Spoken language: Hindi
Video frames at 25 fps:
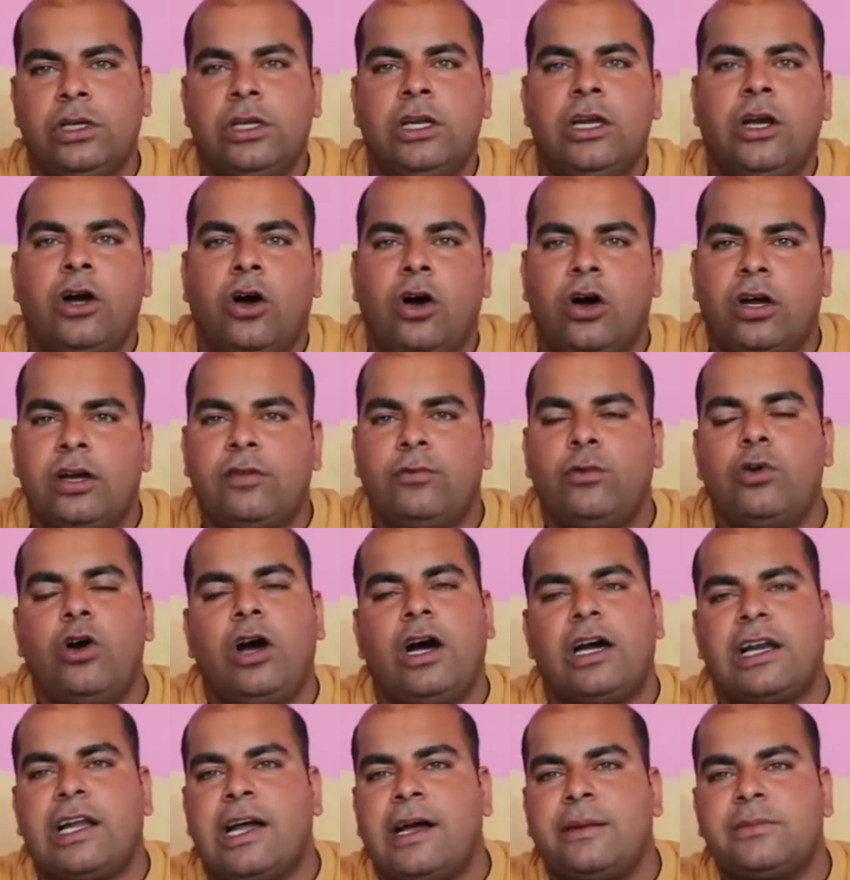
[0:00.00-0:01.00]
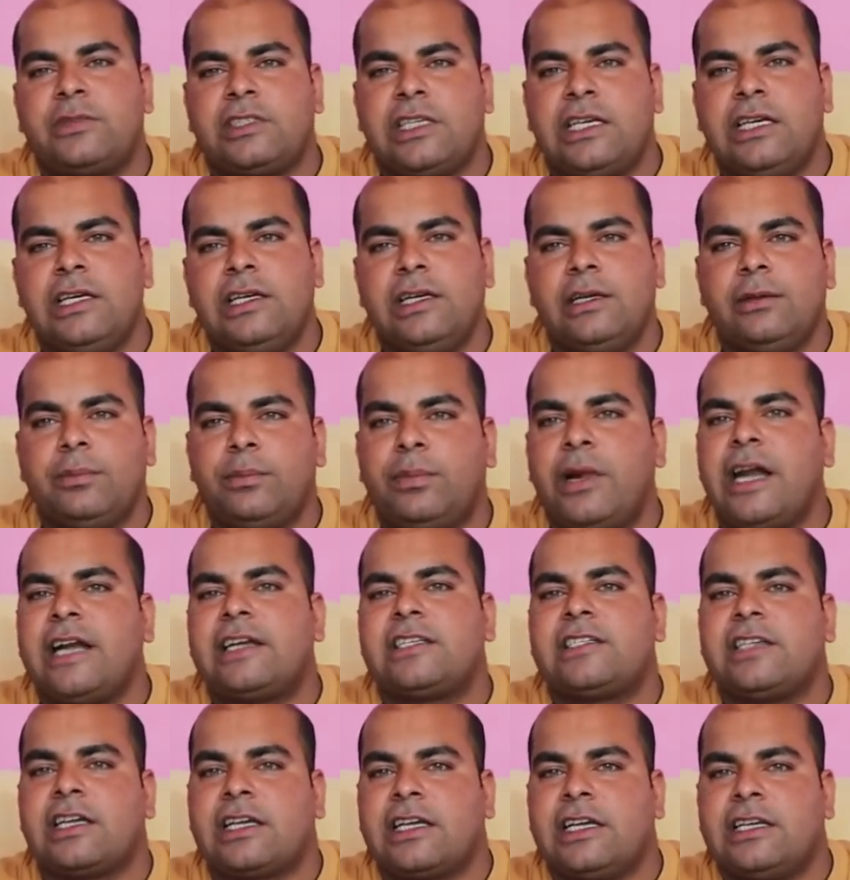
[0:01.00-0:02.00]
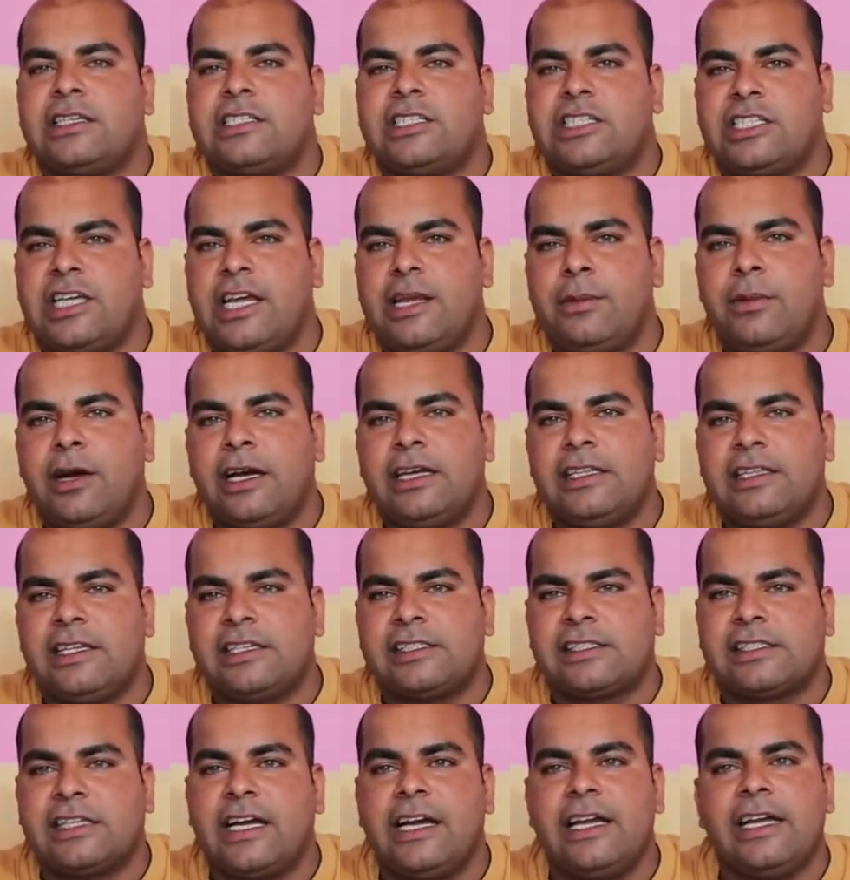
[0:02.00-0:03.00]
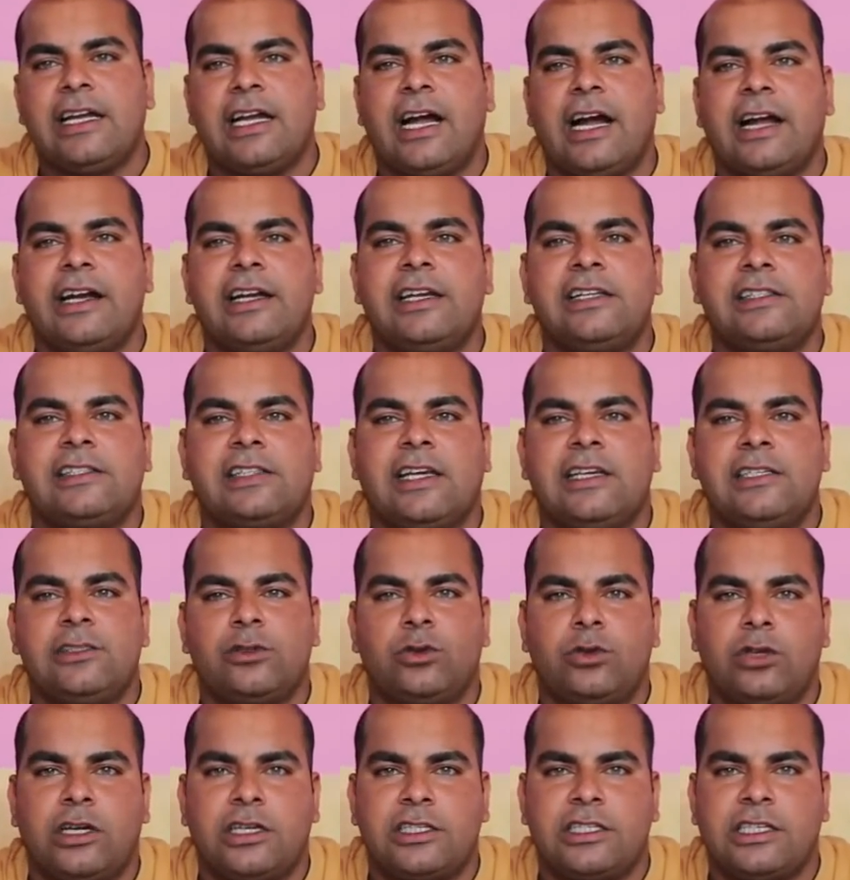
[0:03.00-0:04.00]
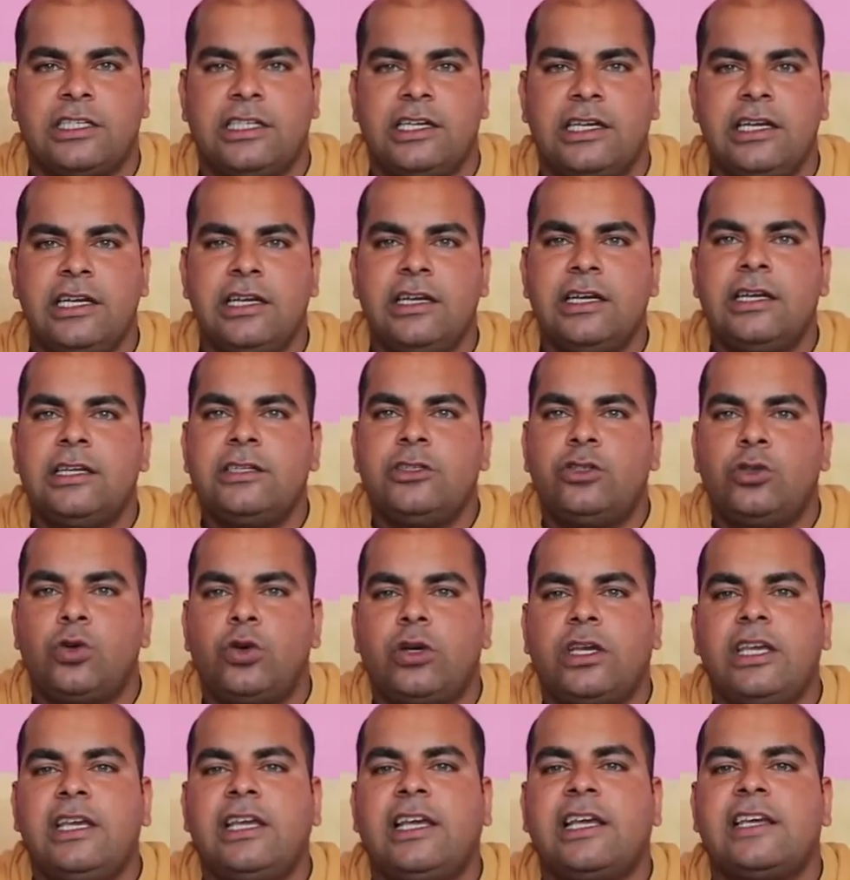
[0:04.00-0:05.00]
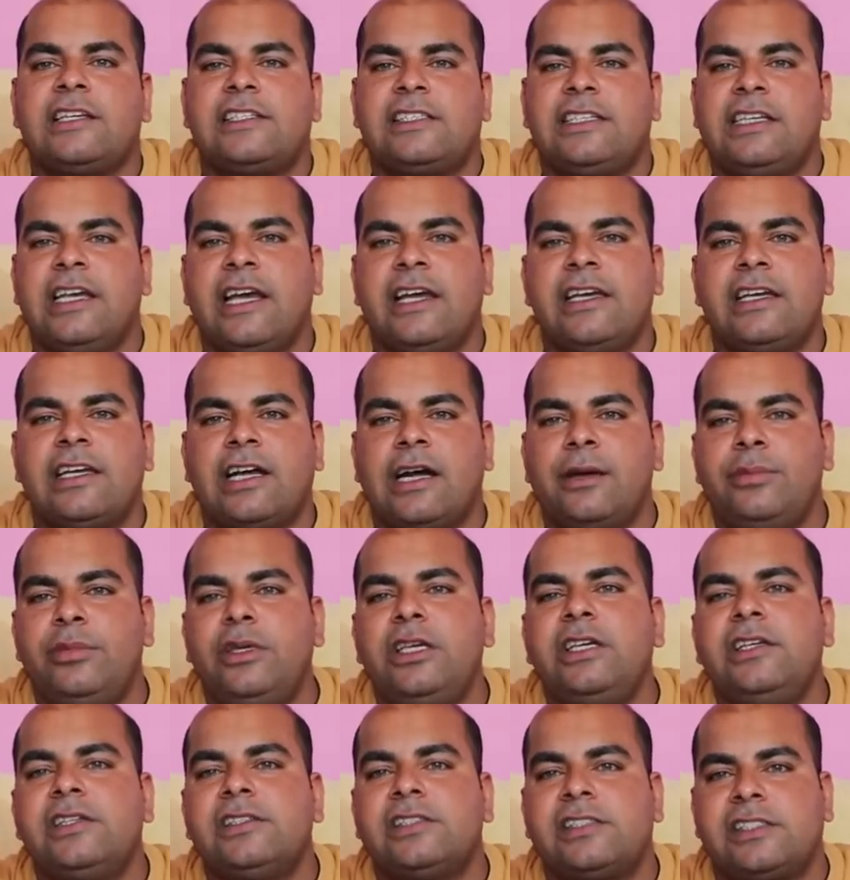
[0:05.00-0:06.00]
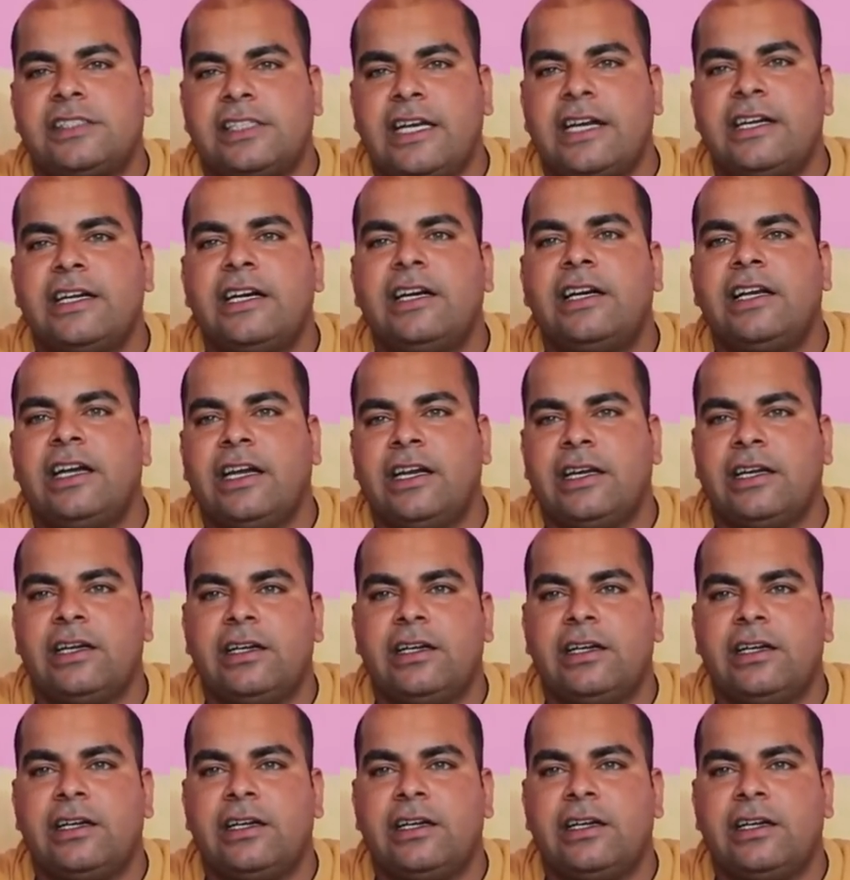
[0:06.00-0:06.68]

और वो आराम से बैठ सके छः बाय दस का एक आइडल साइज होना चाहिए जो कि के का भी स्टैंडर्ड है